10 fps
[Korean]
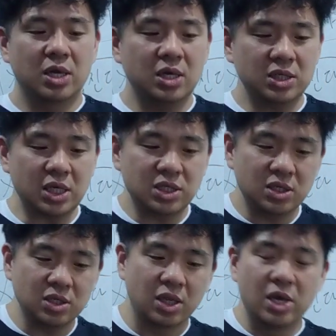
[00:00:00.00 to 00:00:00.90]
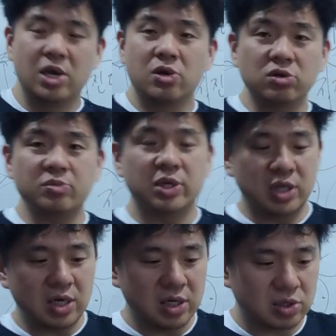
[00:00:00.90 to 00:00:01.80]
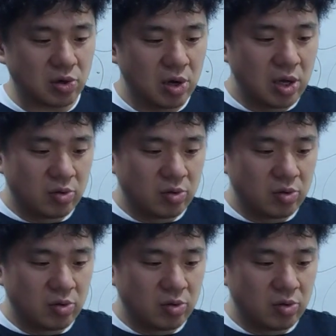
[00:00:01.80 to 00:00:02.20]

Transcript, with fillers: 그러니까 사실은 역시 마찬가지예요.